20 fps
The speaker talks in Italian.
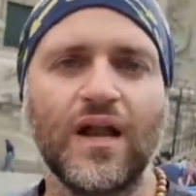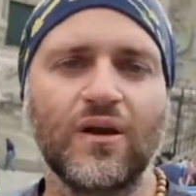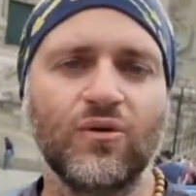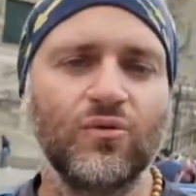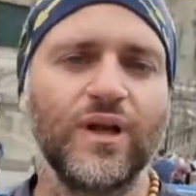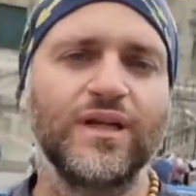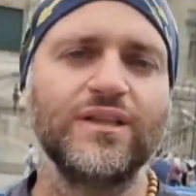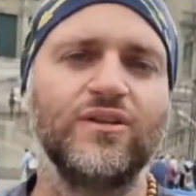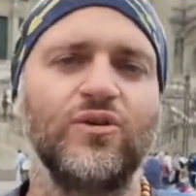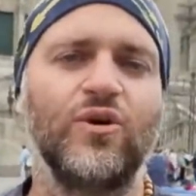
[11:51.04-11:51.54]
a
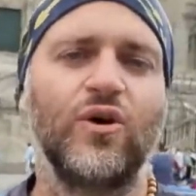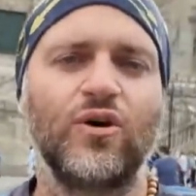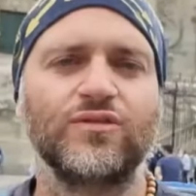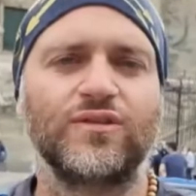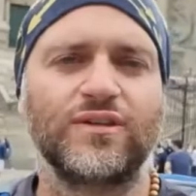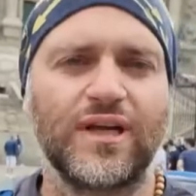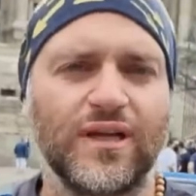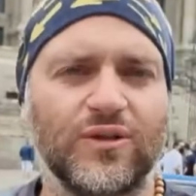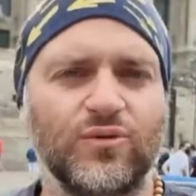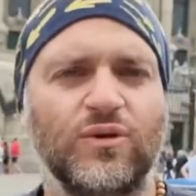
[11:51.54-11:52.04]
luna di
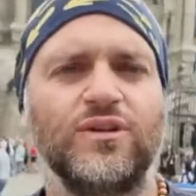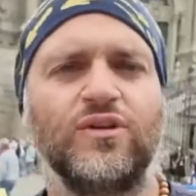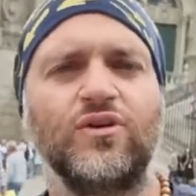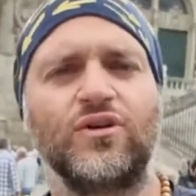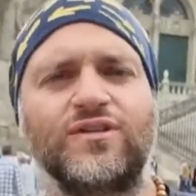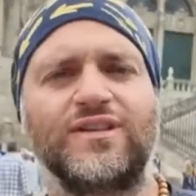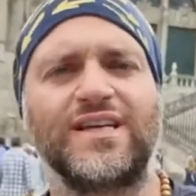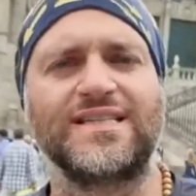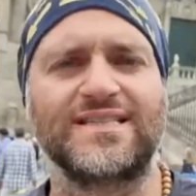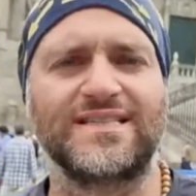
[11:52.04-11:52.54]
notte, alle due
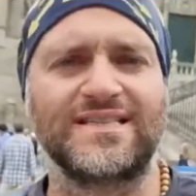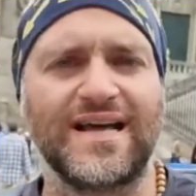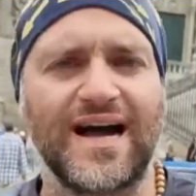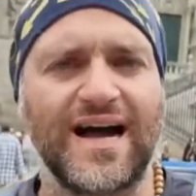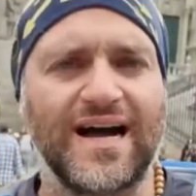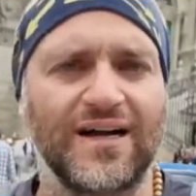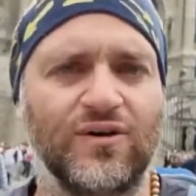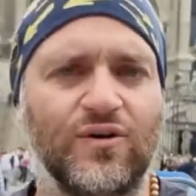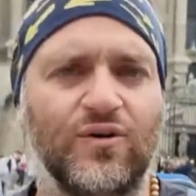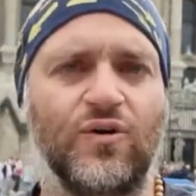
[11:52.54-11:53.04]
di notte
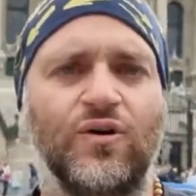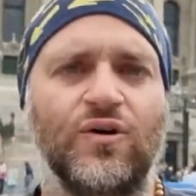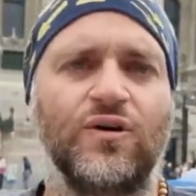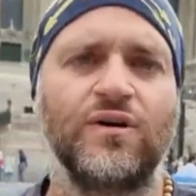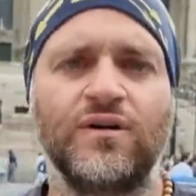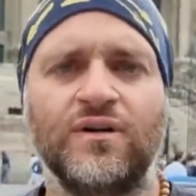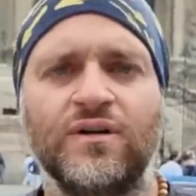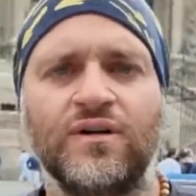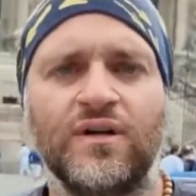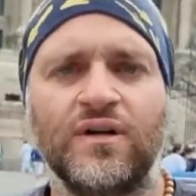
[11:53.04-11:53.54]

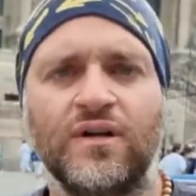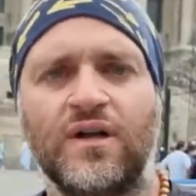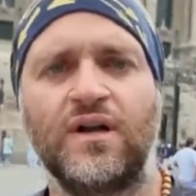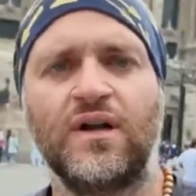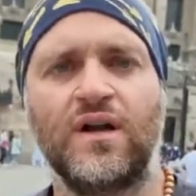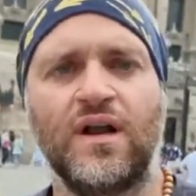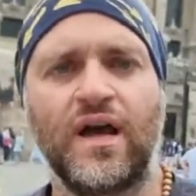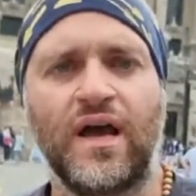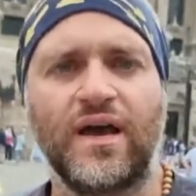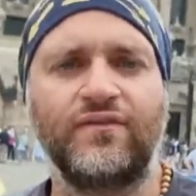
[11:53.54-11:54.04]
stanco,
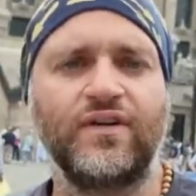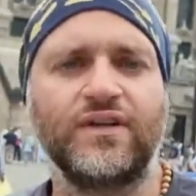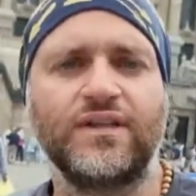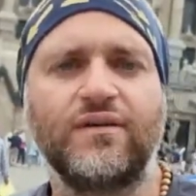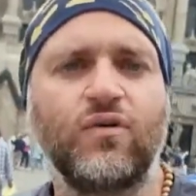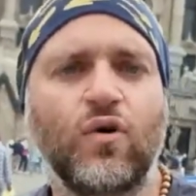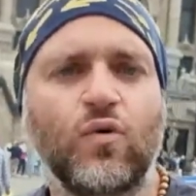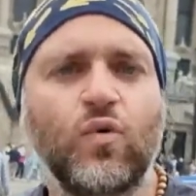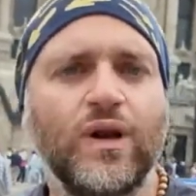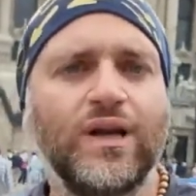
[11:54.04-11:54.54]
e
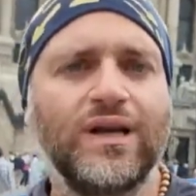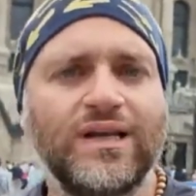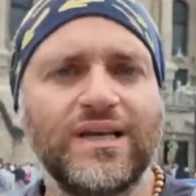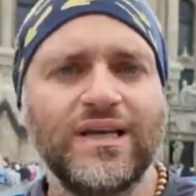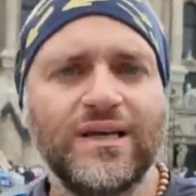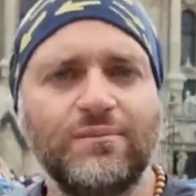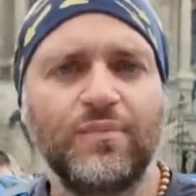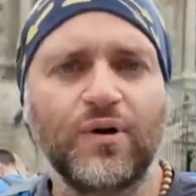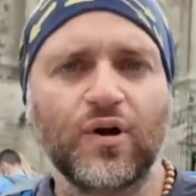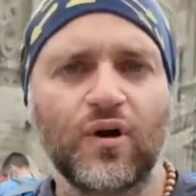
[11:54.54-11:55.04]
vedevo quel
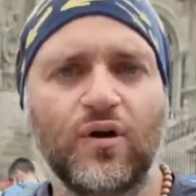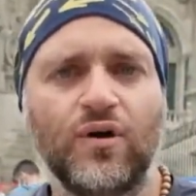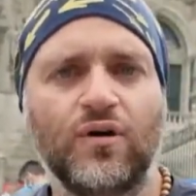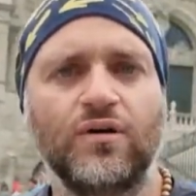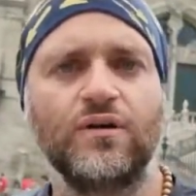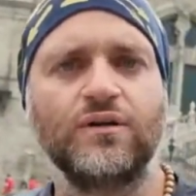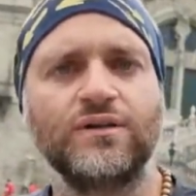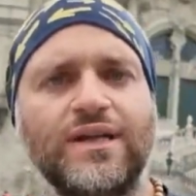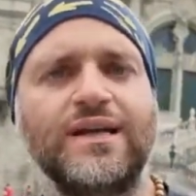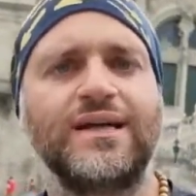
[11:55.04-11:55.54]

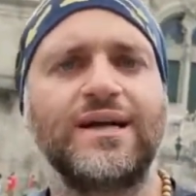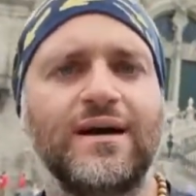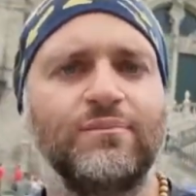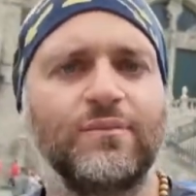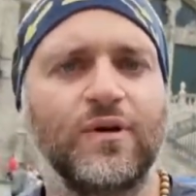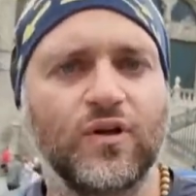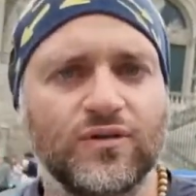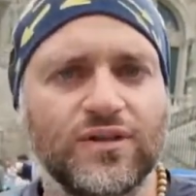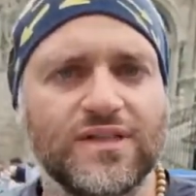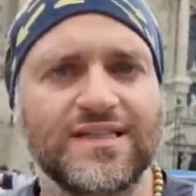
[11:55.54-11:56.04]
libro del
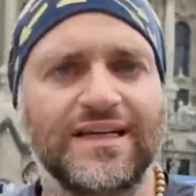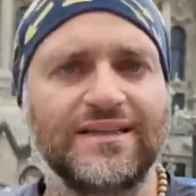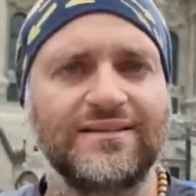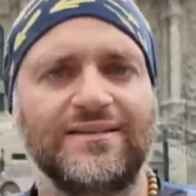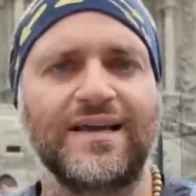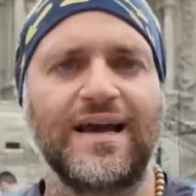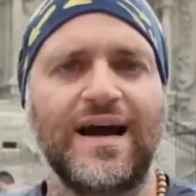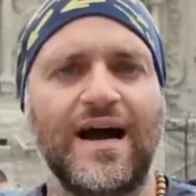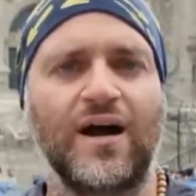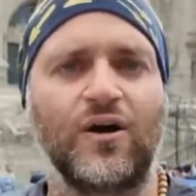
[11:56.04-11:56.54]
Cammino di
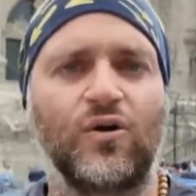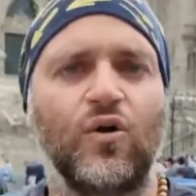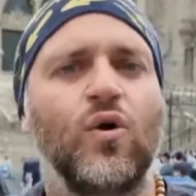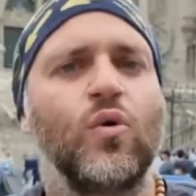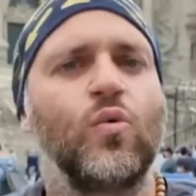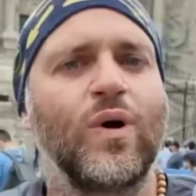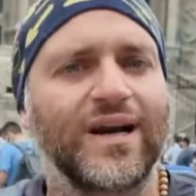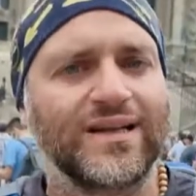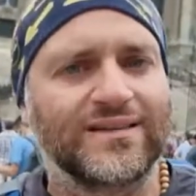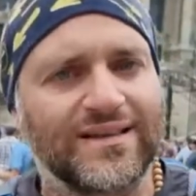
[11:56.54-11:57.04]

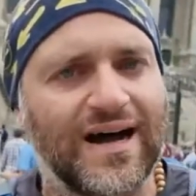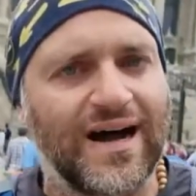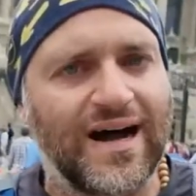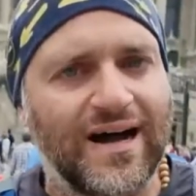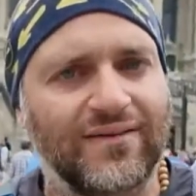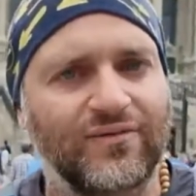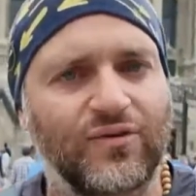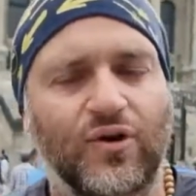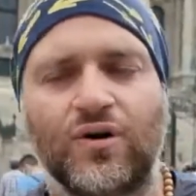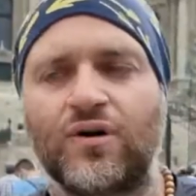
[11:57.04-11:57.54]
Santiago, lo
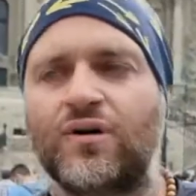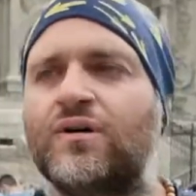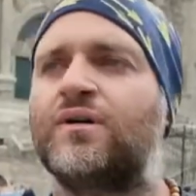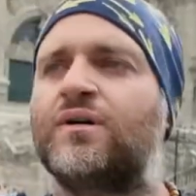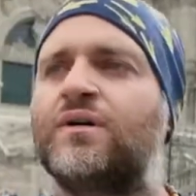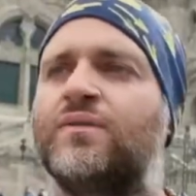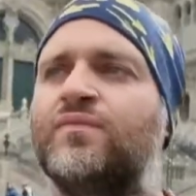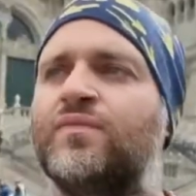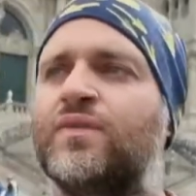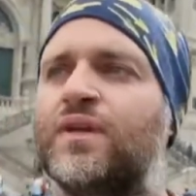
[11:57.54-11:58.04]
guardavo
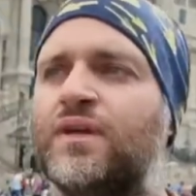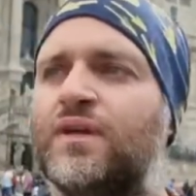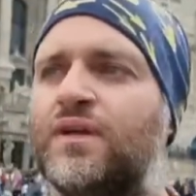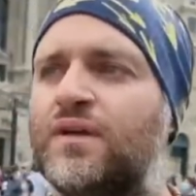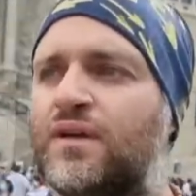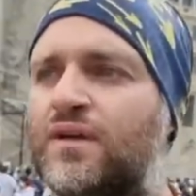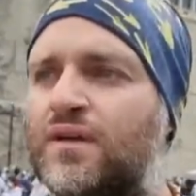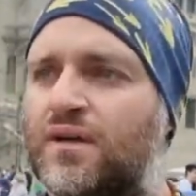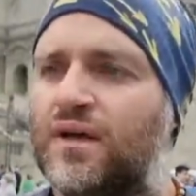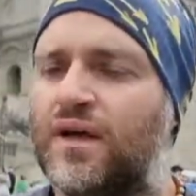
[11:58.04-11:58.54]

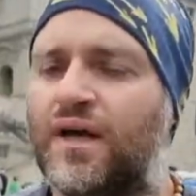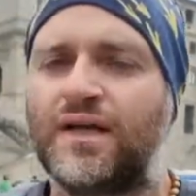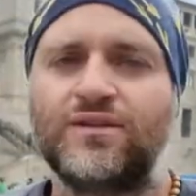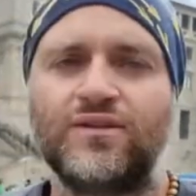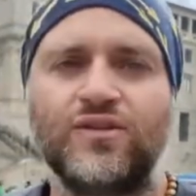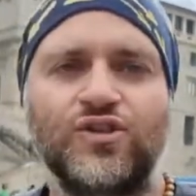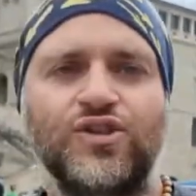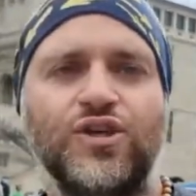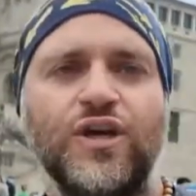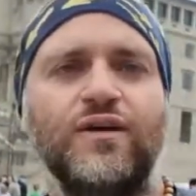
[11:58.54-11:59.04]

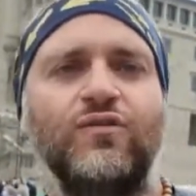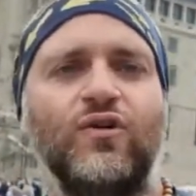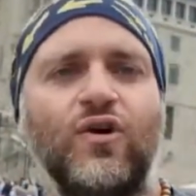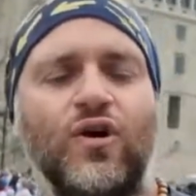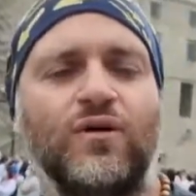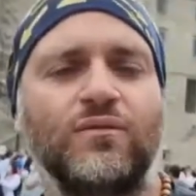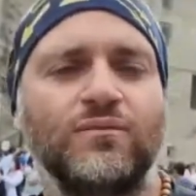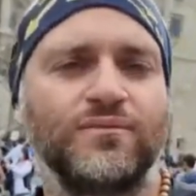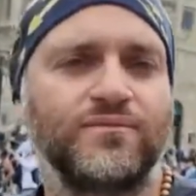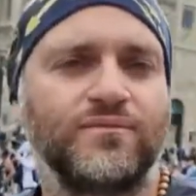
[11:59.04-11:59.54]
e
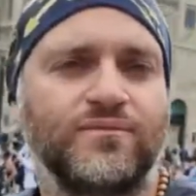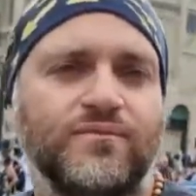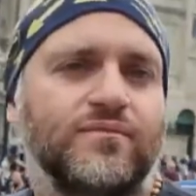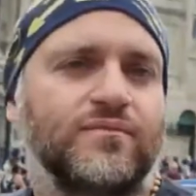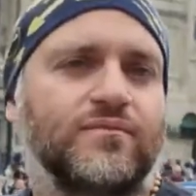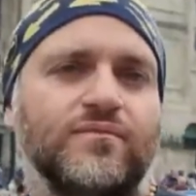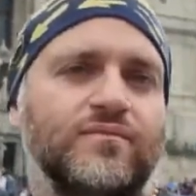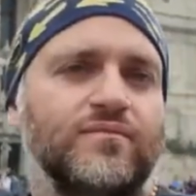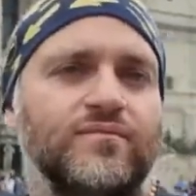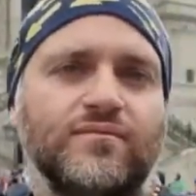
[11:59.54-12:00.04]
dicevo,
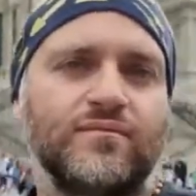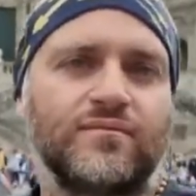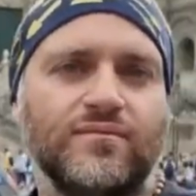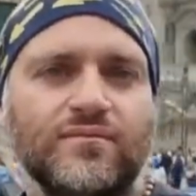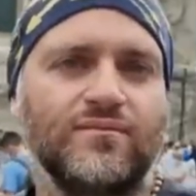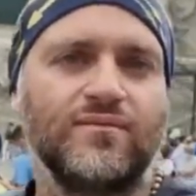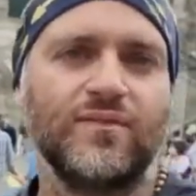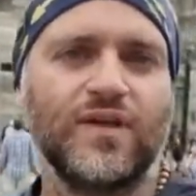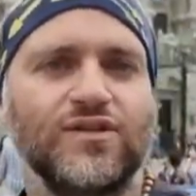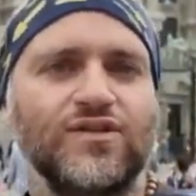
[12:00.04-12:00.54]

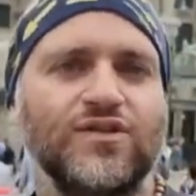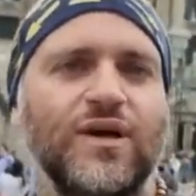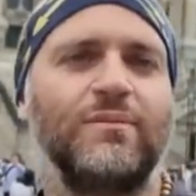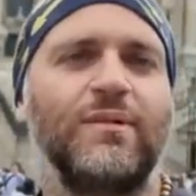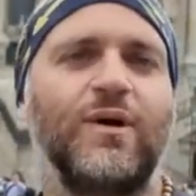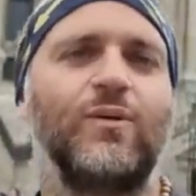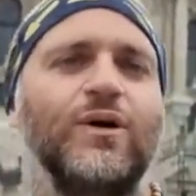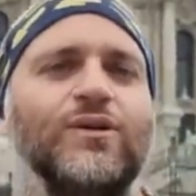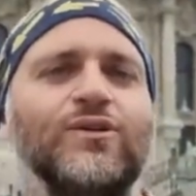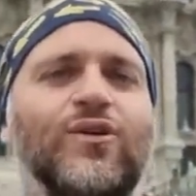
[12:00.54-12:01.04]

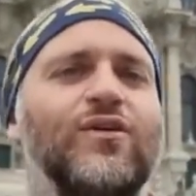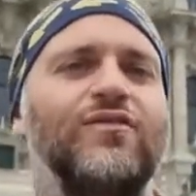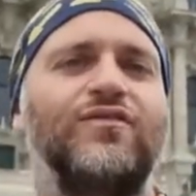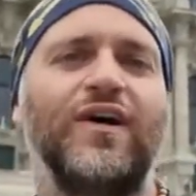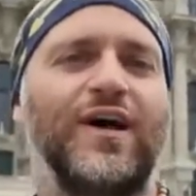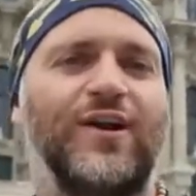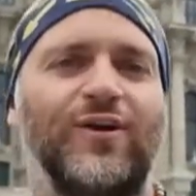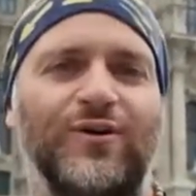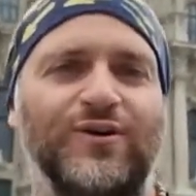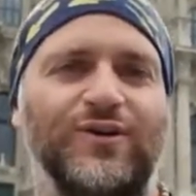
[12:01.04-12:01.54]
cioè ma quando
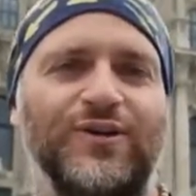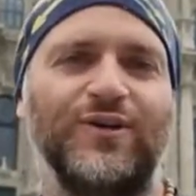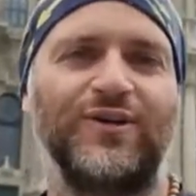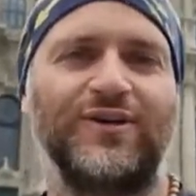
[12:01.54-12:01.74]
lo farò